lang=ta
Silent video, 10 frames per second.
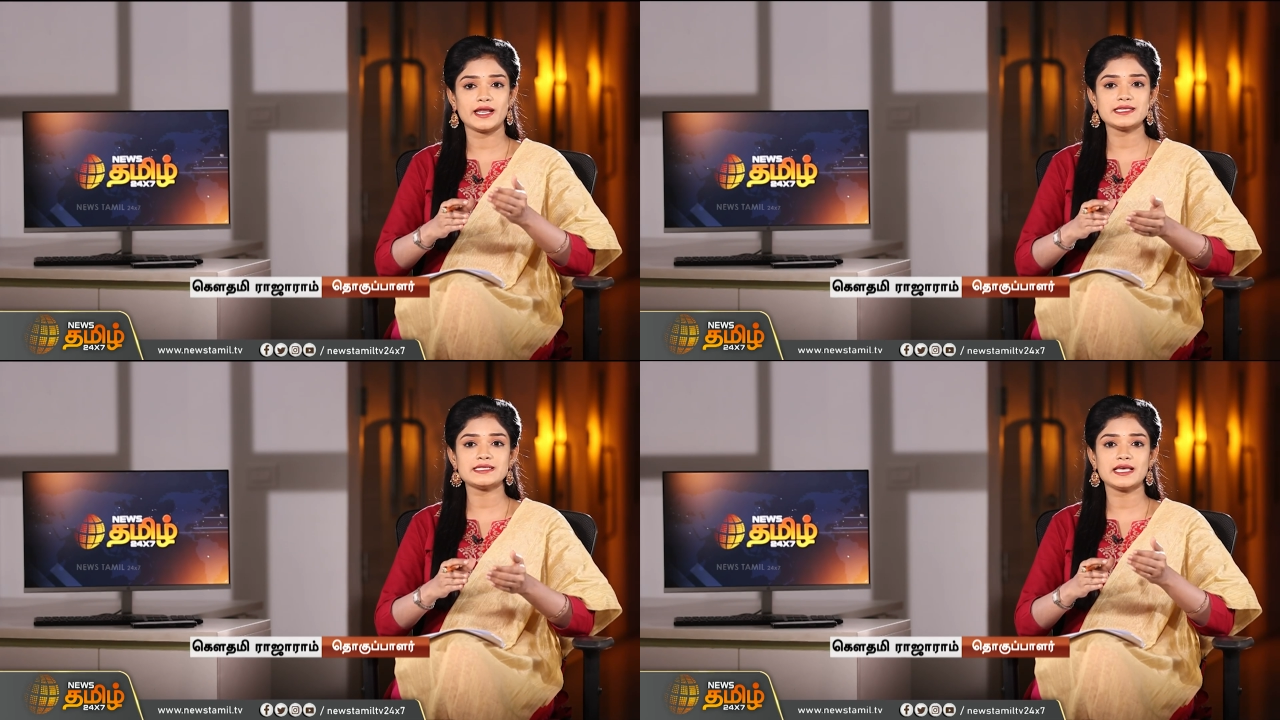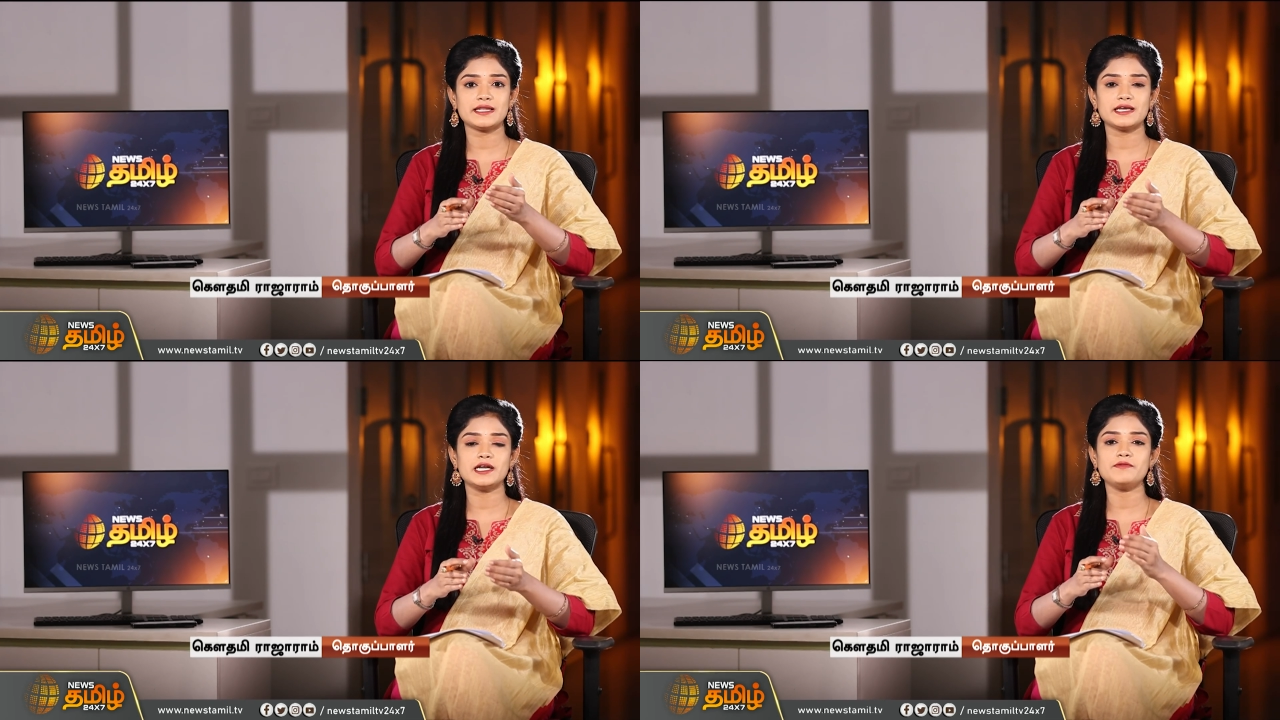
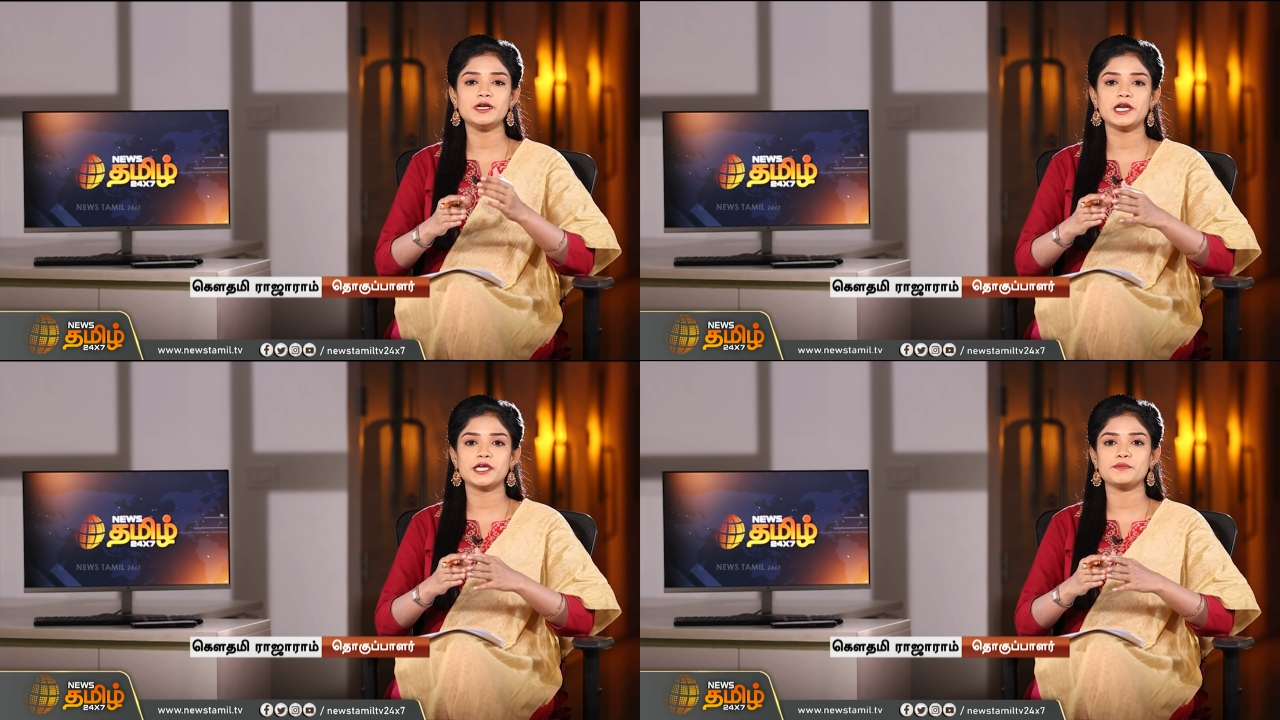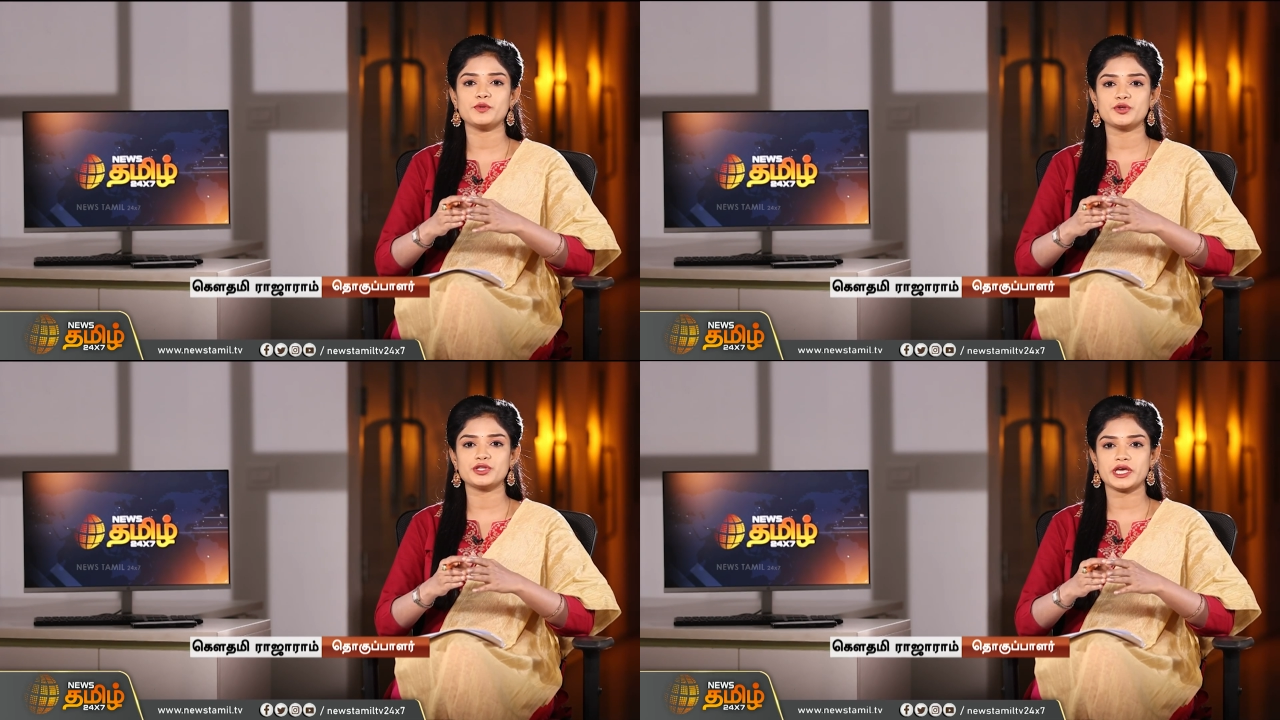அரசியல்
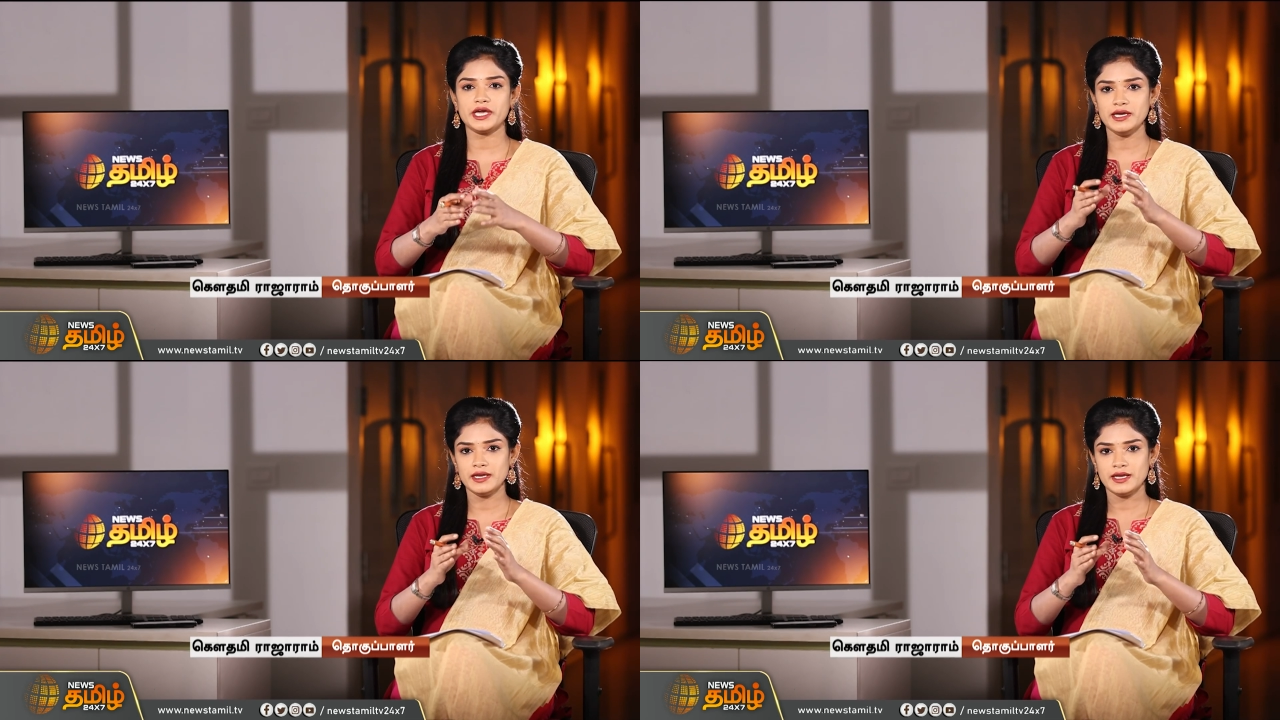நிகழ்வுகளையும் பொறுத்தே